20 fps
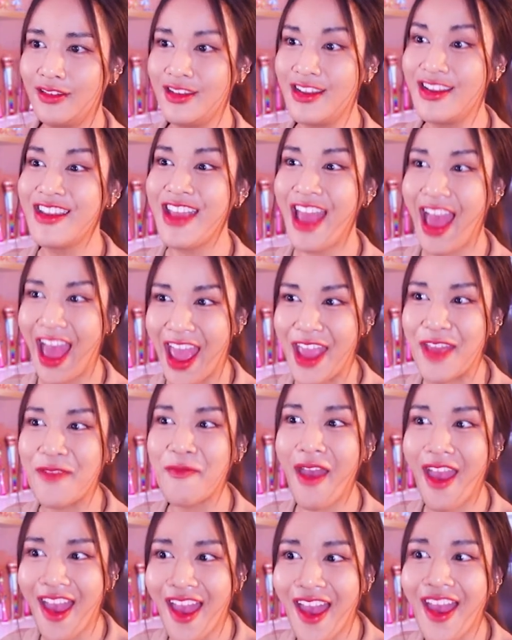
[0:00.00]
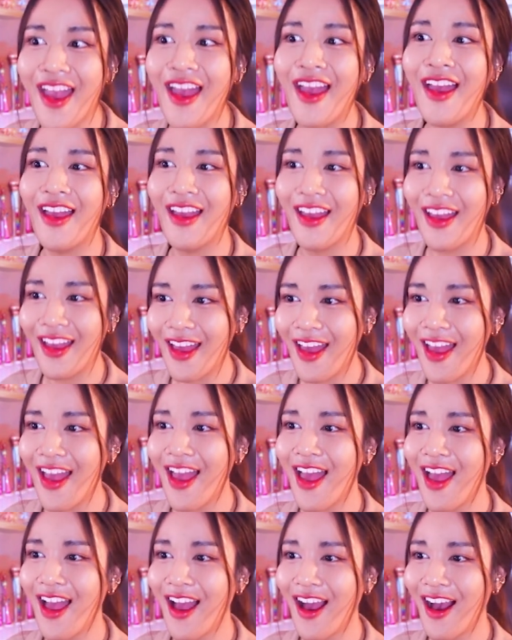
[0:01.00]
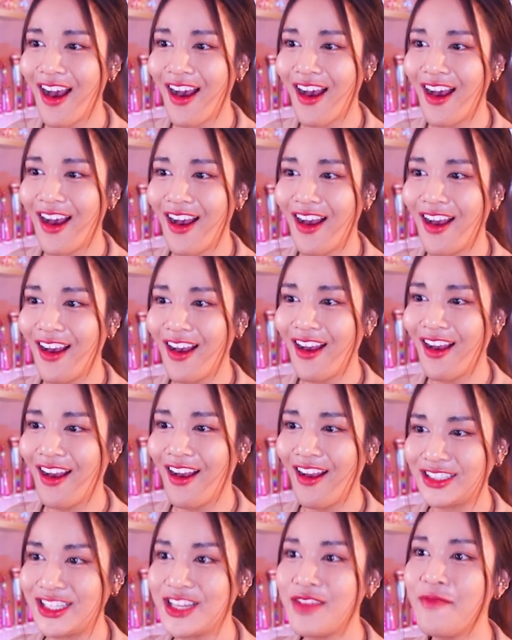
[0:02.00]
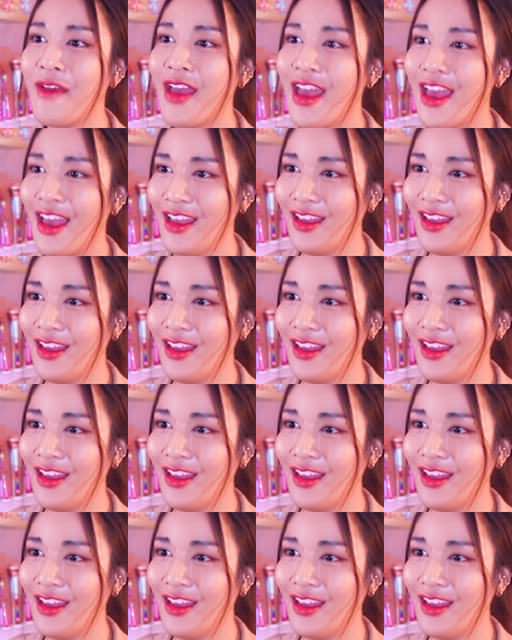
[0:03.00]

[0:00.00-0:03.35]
ยังไงแม่อุ้ยแม่มันโลดมากเลยอ่ะใช่ไหม